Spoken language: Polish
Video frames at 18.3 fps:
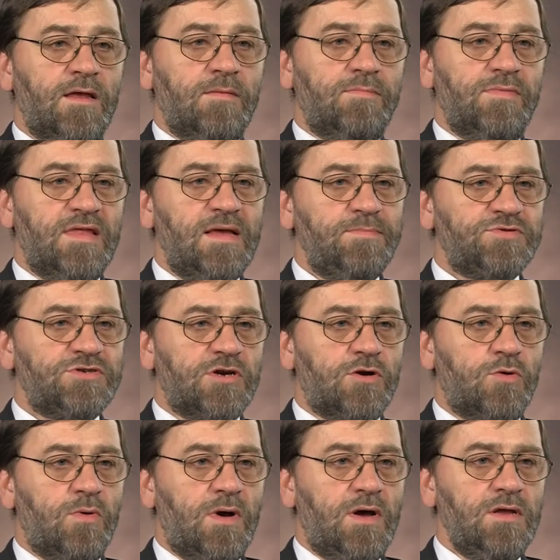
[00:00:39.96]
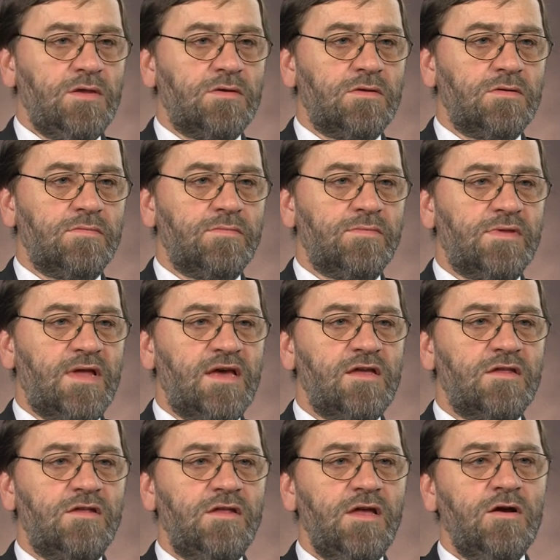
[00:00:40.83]
Na przykład na
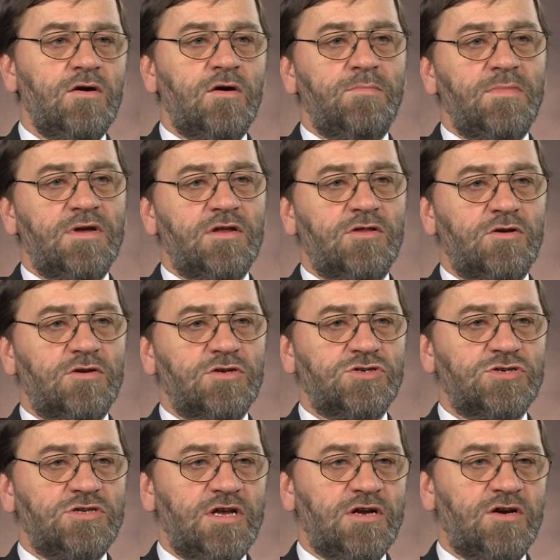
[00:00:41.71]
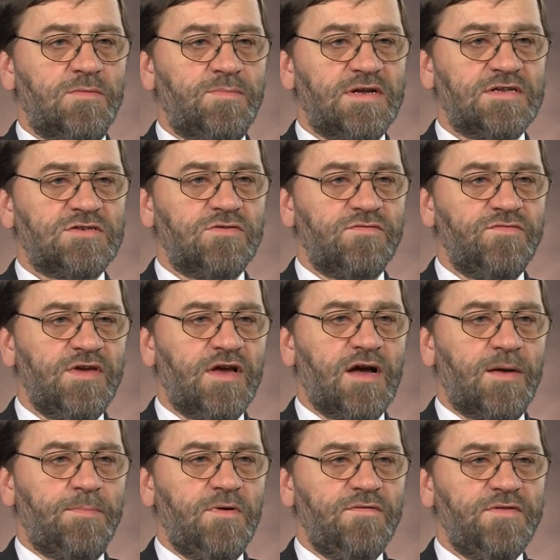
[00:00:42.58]
jednego merytorycznego
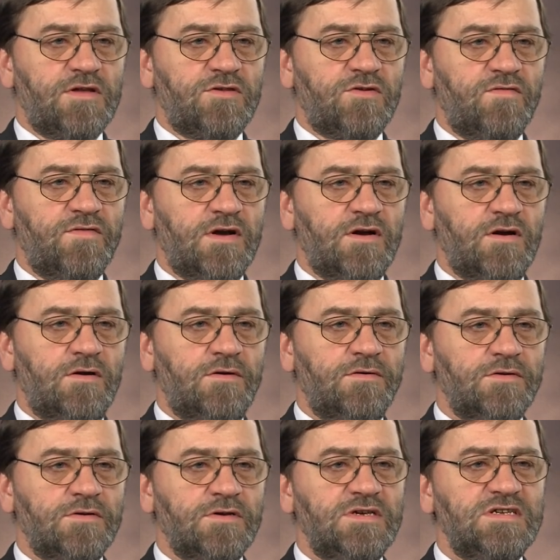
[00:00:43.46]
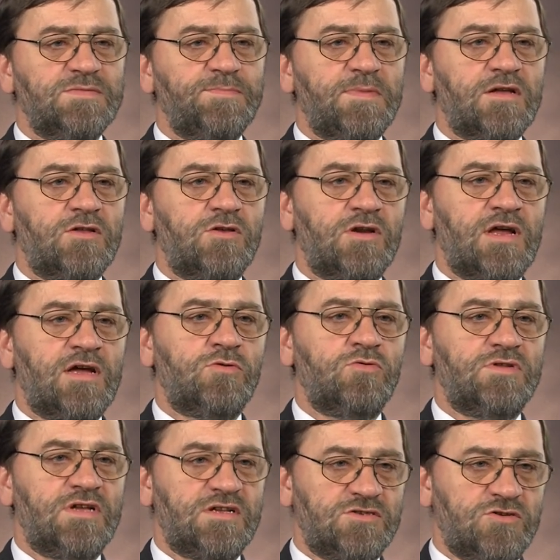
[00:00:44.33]
pracownika powiatowego
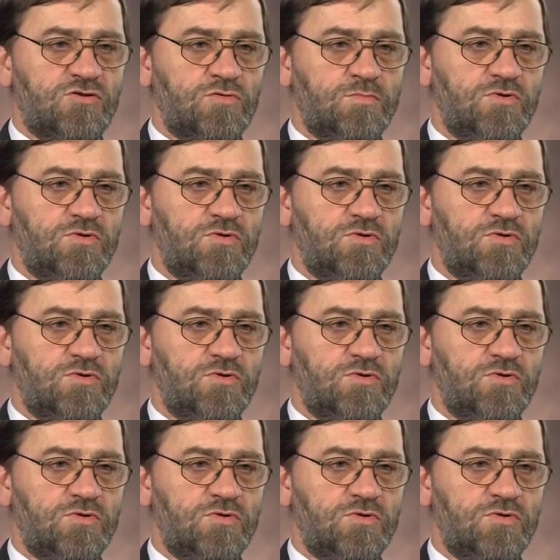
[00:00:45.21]
Inspektoratu Nadzoru